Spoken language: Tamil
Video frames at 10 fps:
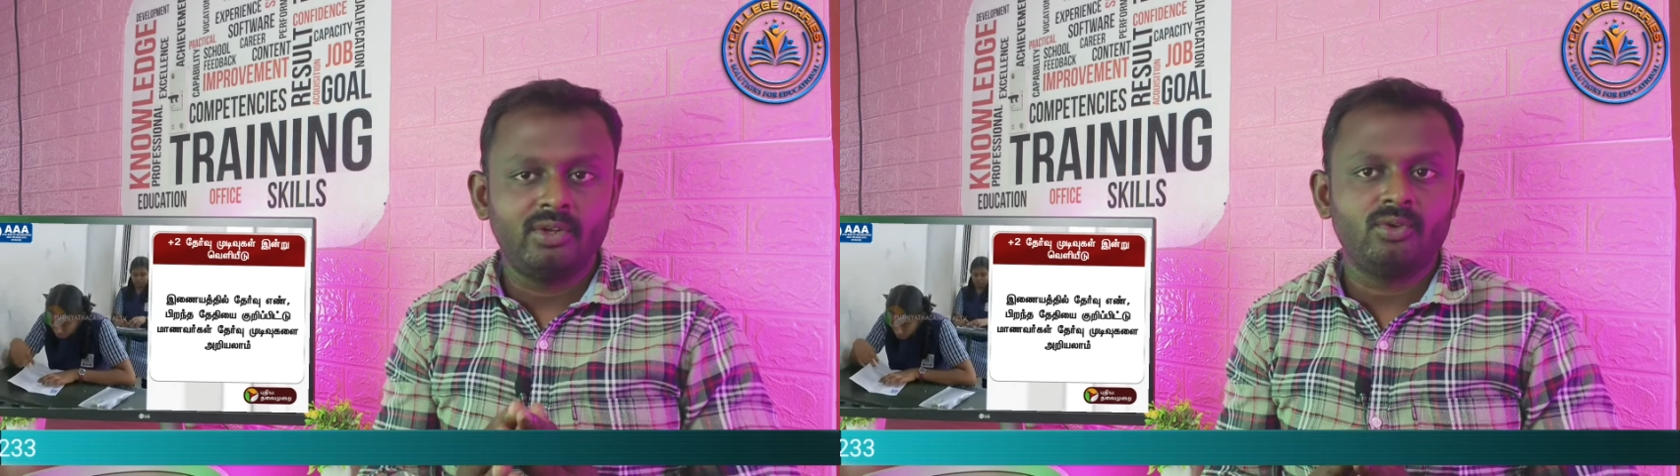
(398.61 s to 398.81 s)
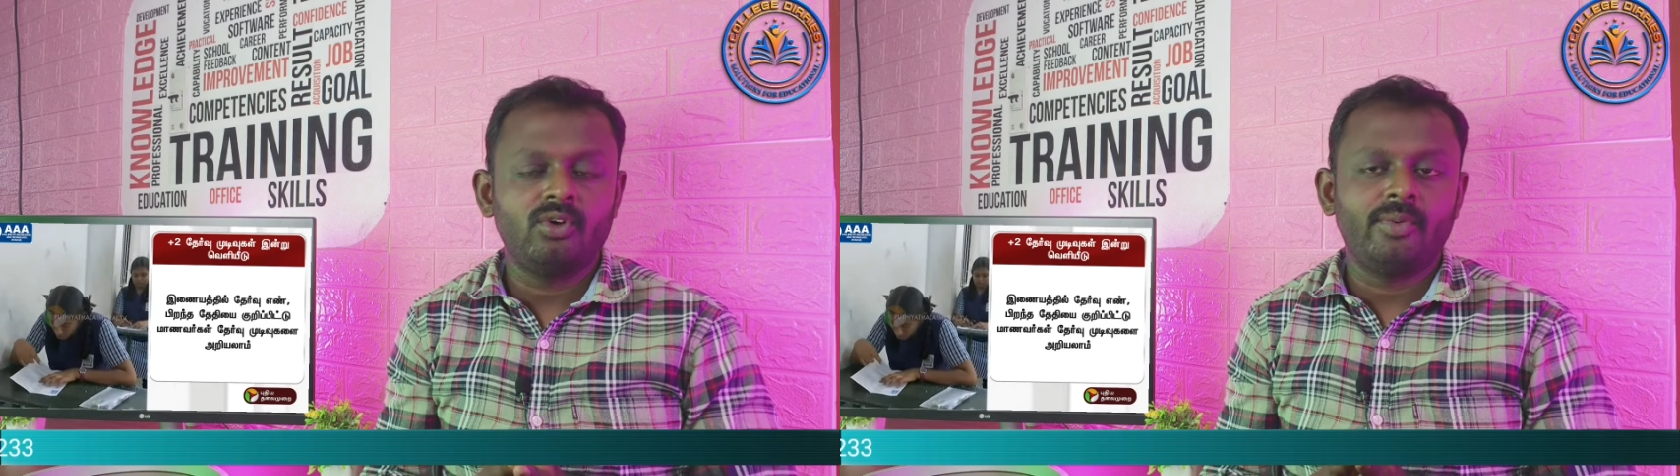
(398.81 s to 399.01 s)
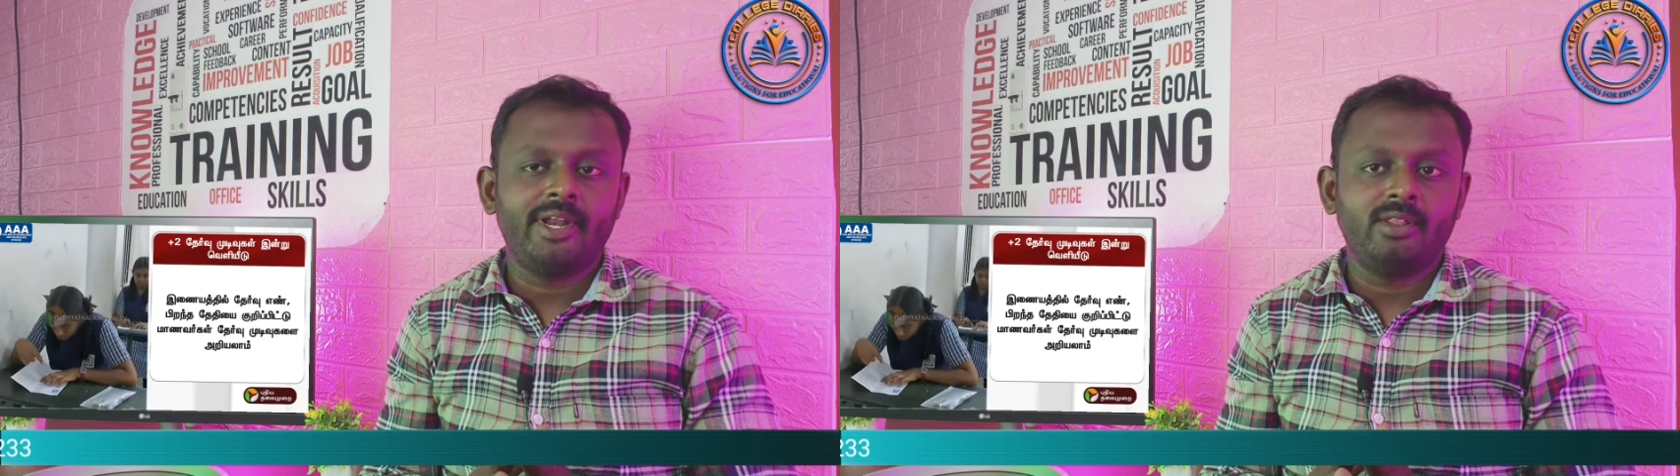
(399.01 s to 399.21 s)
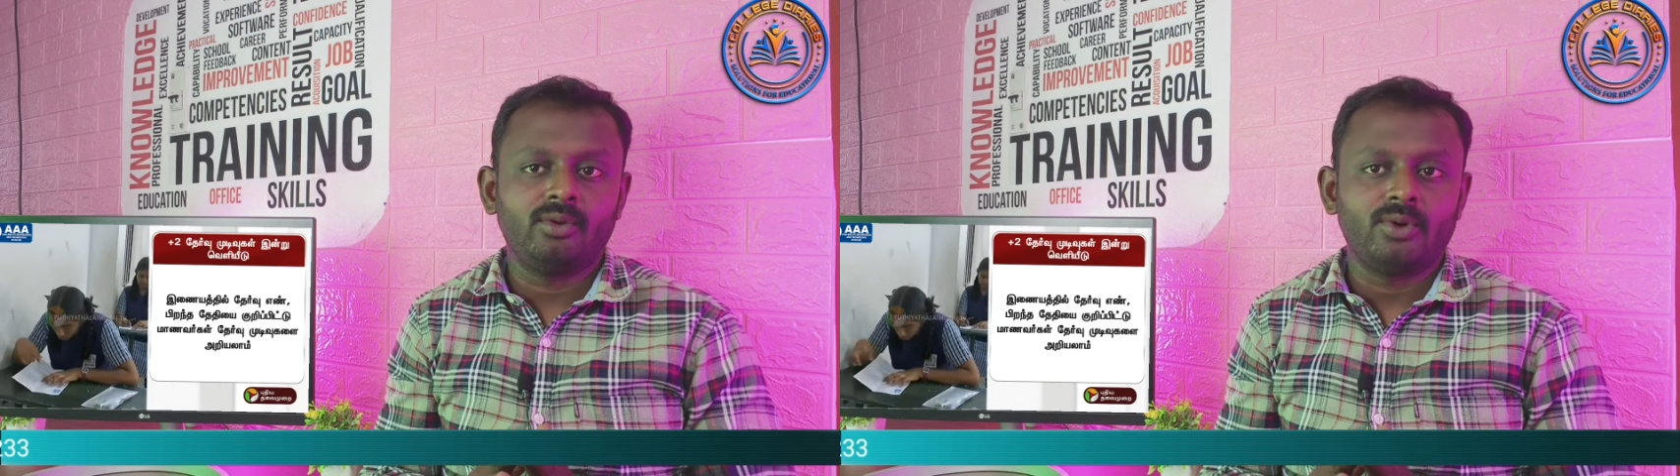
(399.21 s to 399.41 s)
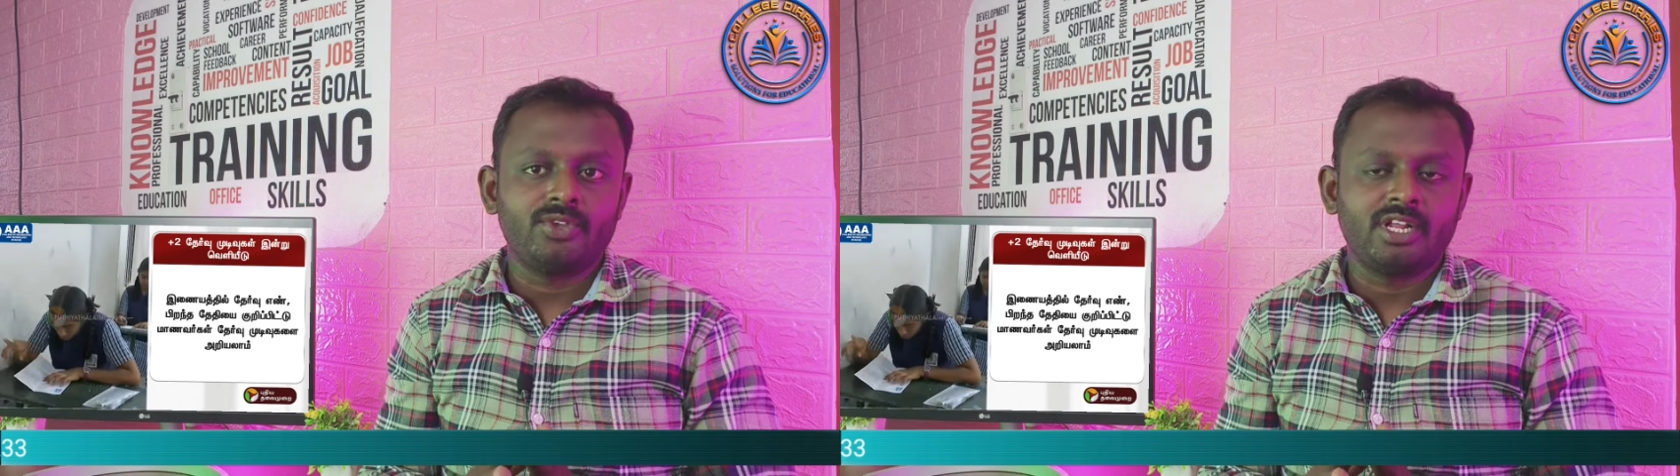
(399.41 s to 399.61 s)
இருக்கும் அப்படின்னு
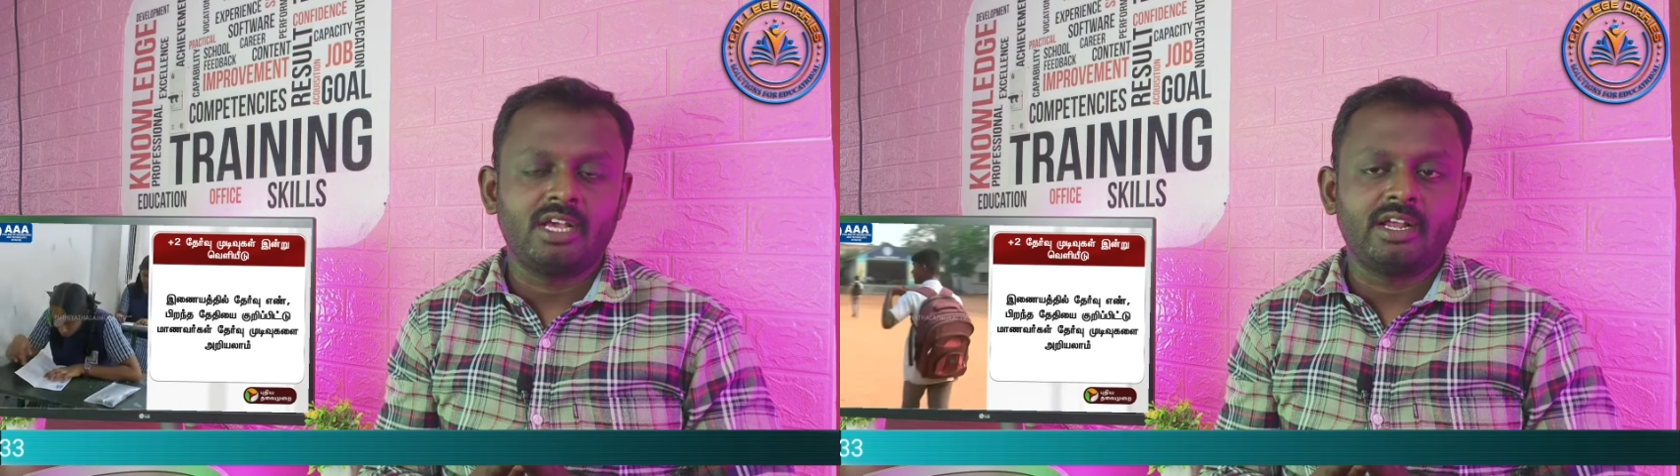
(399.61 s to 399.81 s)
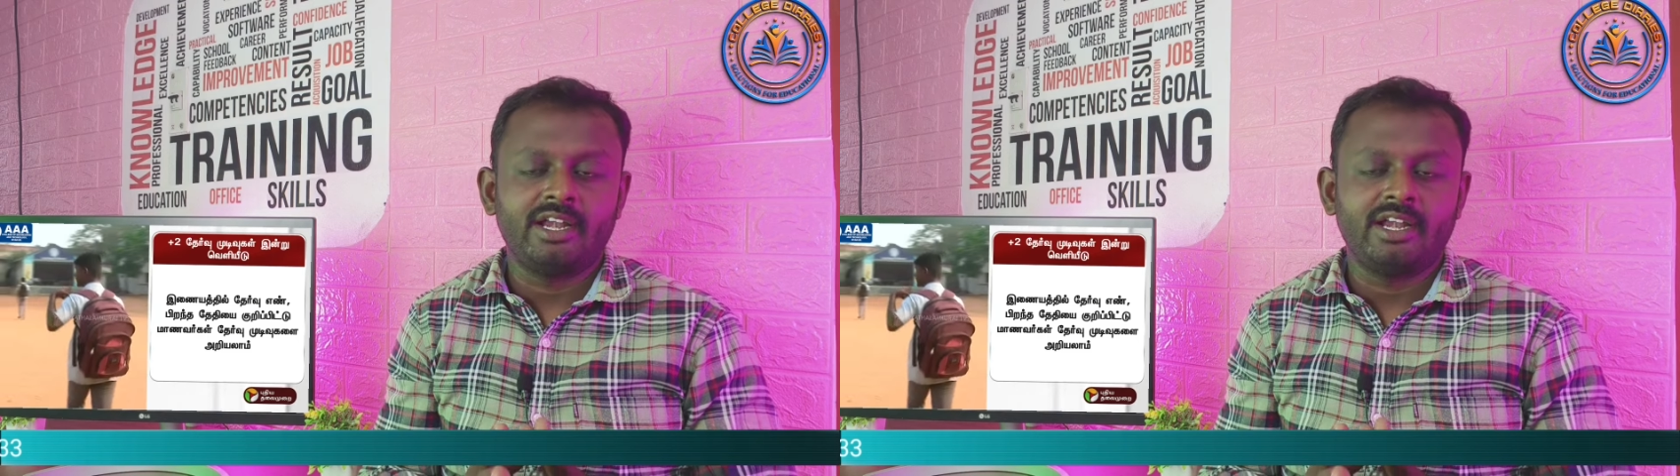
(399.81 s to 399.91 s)
தோணுச்சுன்னா